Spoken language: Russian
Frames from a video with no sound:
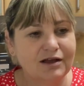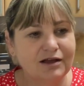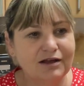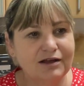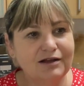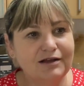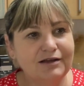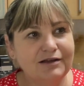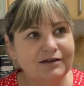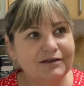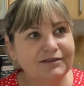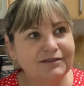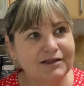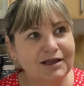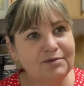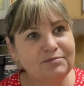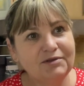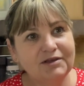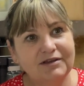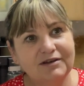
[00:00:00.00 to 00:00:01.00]
А,
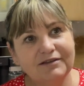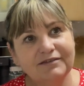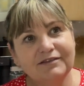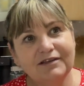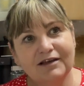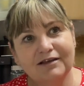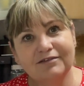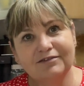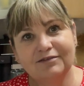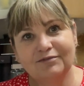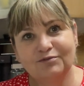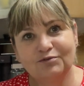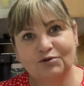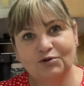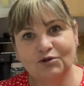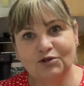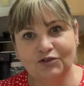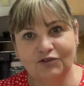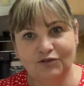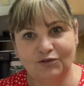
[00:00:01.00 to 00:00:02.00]
там я
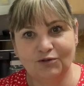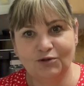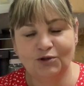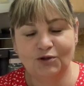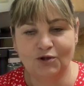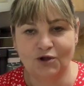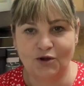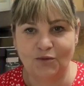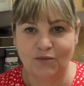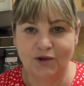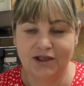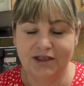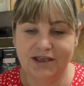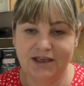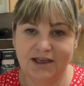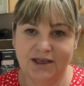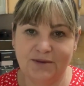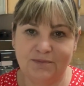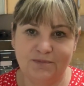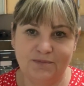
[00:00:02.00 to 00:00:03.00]
рассказываю историю о
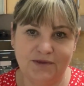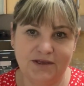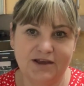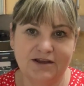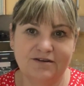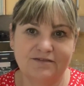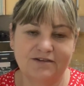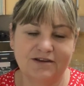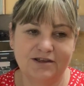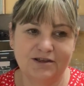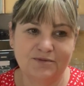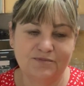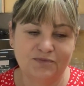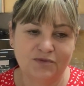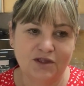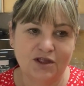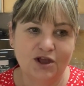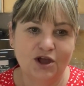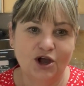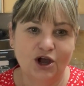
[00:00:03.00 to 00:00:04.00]
моей первой
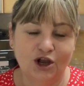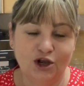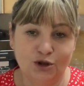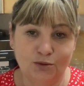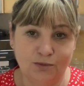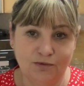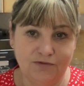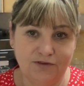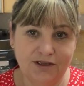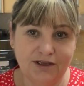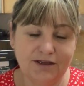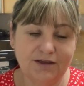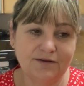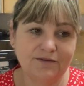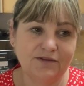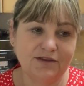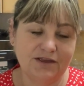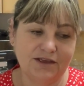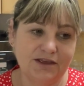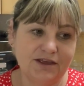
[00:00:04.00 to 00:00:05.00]

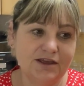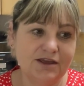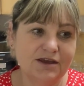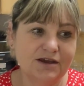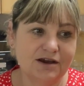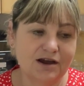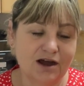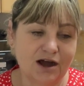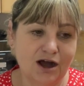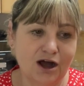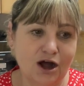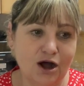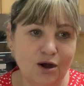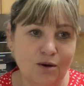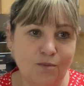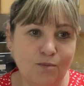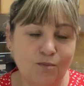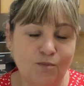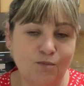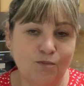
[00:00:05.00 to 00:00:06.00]
любви и
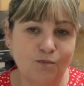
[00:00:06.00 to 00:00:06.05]
о